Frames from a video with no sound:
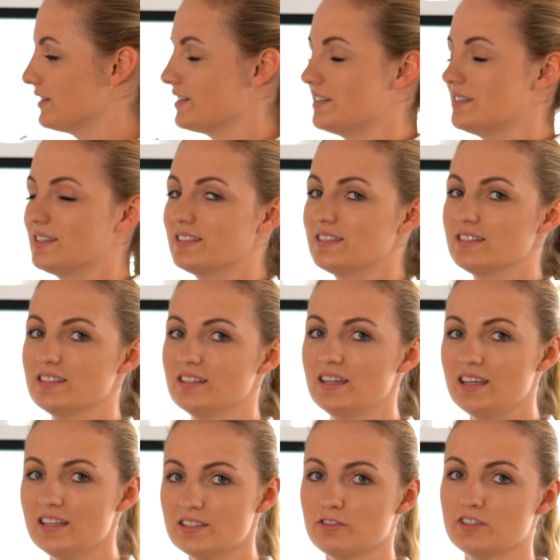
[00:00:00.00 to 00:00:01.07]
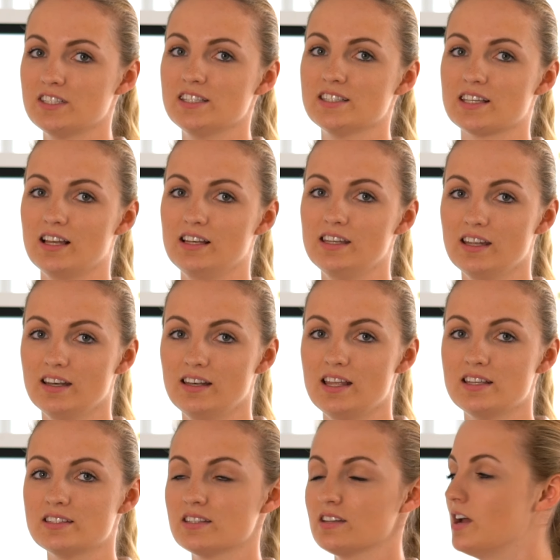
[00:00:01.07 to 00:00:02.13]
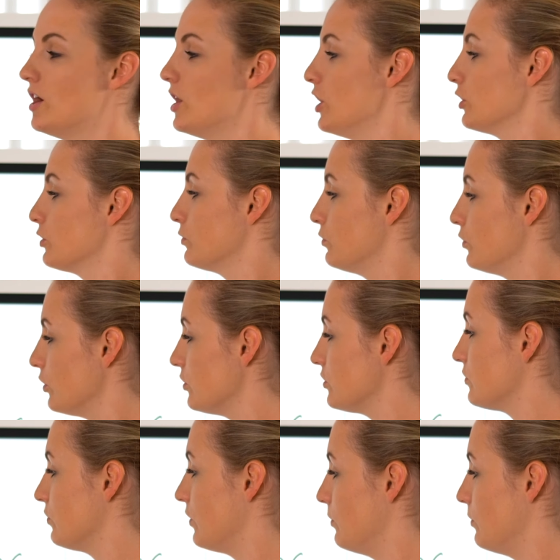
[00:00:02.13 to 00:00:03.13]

Das heißt, es ist nichts, was sich skalieren lässt. Du würdest